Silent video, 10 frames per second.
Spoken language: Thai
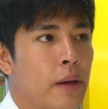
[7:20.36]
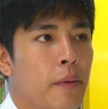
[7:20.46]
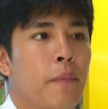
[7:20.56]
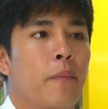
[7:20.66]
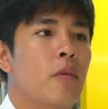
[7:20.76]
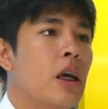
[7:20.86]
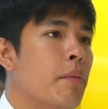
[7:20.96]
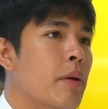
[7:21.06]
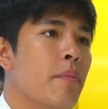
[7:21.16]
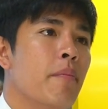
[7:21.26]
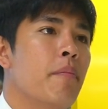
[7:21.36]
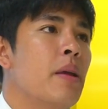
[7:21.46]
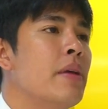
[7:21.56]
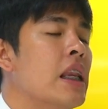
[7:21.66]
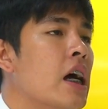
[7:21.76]
นเงินมันไม่
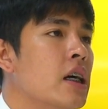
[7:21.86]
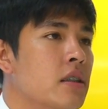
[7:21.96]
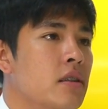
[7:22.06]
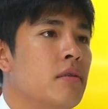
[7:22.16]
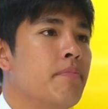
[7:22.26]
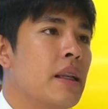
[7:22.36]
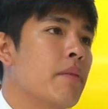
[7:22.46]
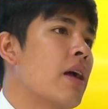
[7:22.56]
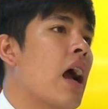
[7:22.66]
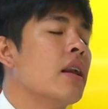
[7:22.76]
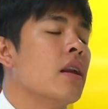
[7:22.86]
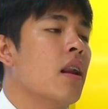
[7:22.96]
มีแล้ว ไปทำงาน